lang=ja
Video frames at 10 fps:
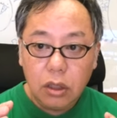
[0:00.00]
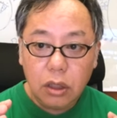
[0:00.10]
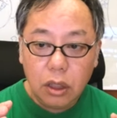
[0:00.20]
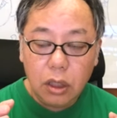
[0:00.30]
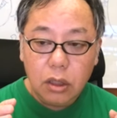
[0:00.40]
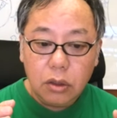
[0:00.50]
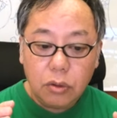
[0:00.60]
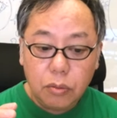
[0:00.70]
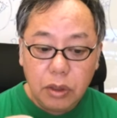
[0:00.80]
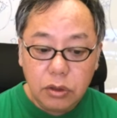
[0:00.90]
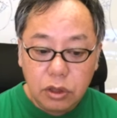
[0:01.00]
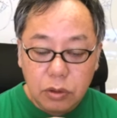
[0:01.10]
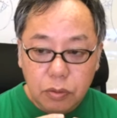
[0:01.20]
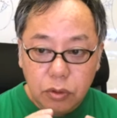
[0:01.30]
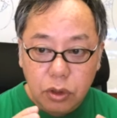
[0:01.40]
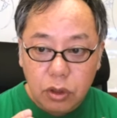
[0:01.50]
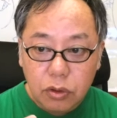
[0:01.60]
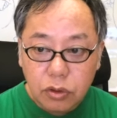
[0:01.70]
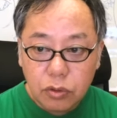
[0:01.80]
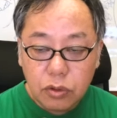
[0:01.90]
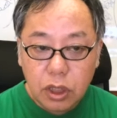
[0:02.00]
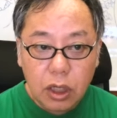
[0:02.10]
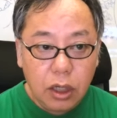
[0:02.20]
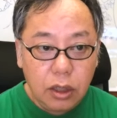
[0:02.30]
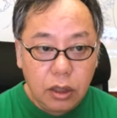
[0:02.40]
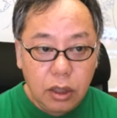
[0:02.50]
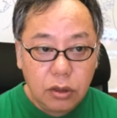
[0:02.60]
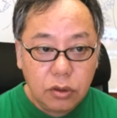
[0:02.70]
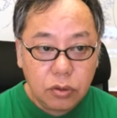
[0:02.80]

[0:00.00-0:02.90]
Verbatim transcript: で、まず自分っていう存在がいて、